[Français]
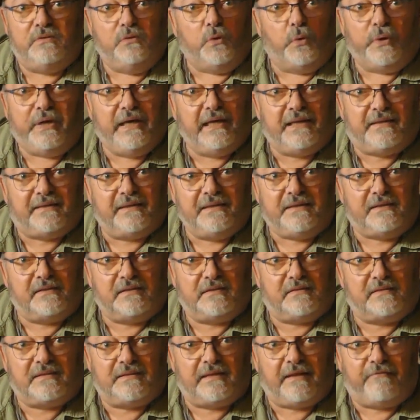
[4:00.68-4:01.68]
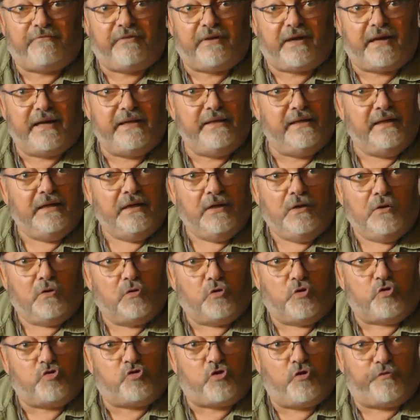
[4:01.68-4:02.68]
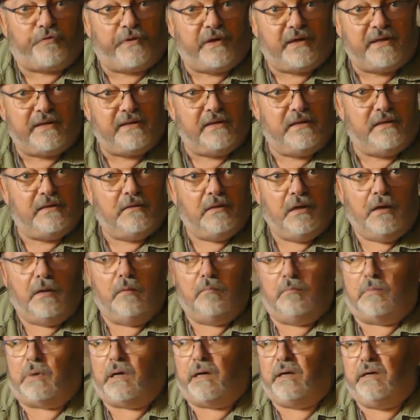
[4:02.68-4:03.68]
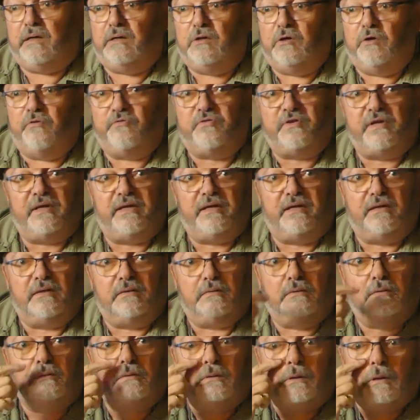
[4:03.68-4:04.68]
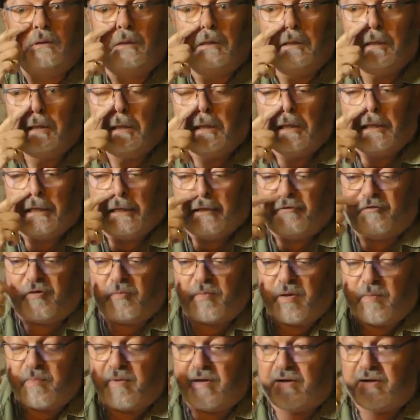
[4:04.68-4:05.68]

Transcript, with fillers: non électrique, c'est de la ferraille qu'on chauffait et bah, il le faisaient. Hein. Il y avait même